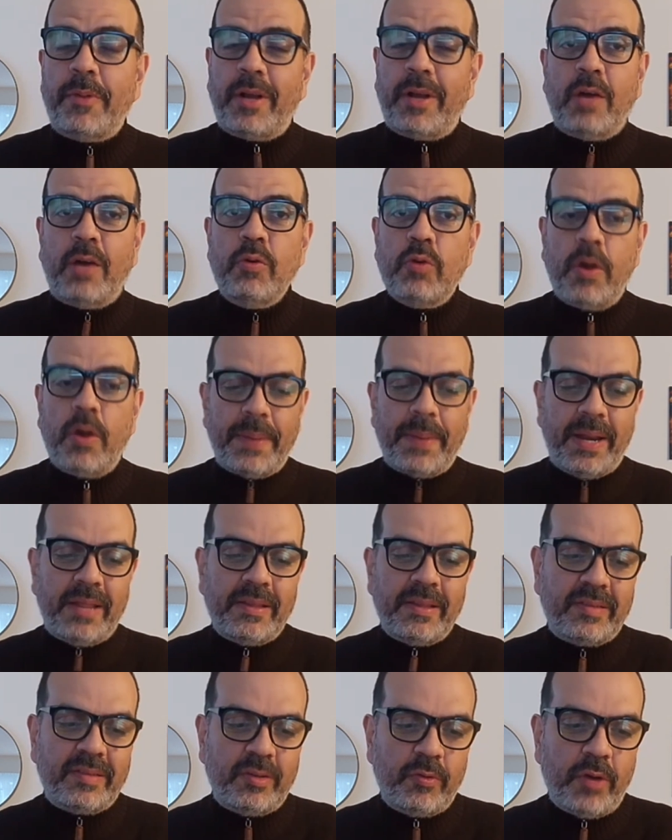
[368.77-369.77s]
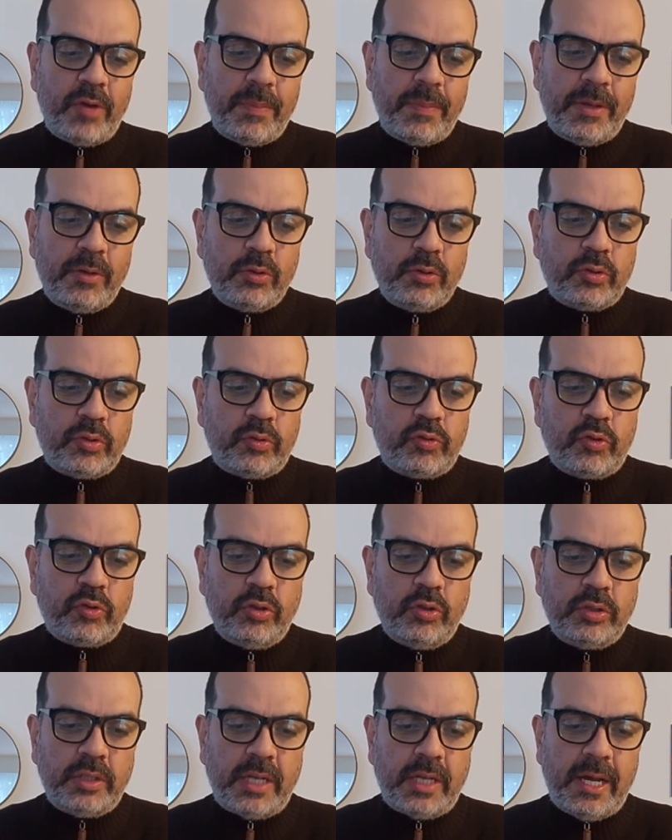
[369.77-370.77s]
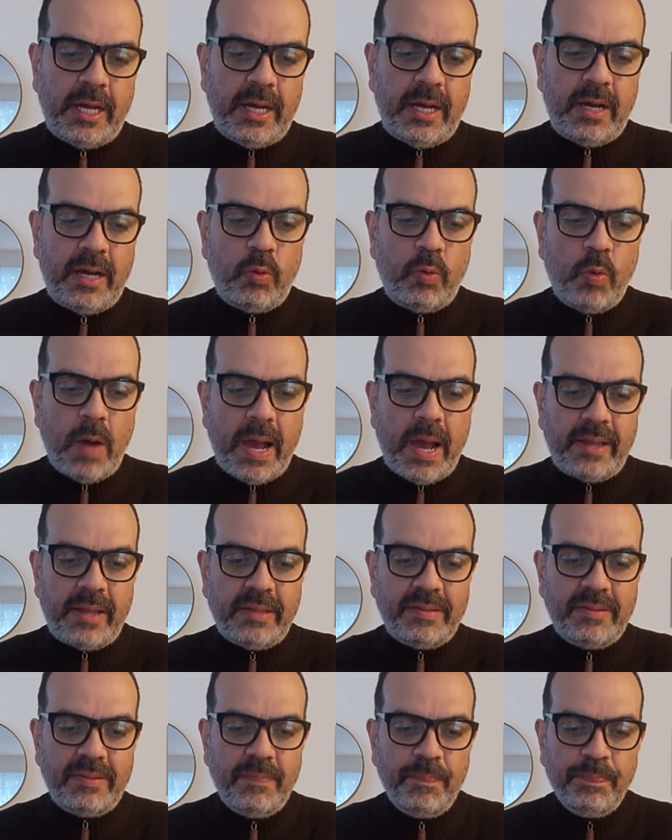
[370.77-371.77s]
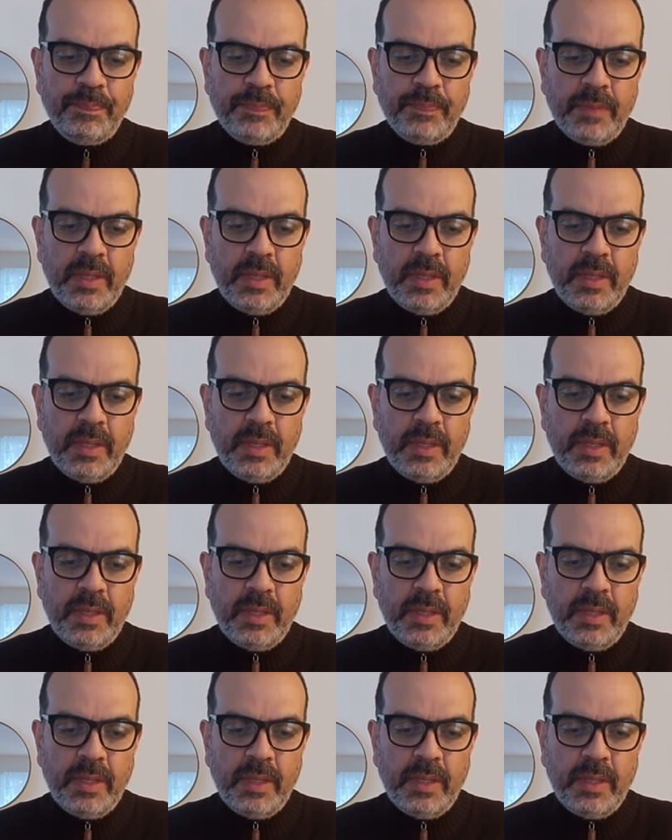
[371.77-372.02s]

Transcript: Pero acá jugó apenas 19 minutos contra Juárez.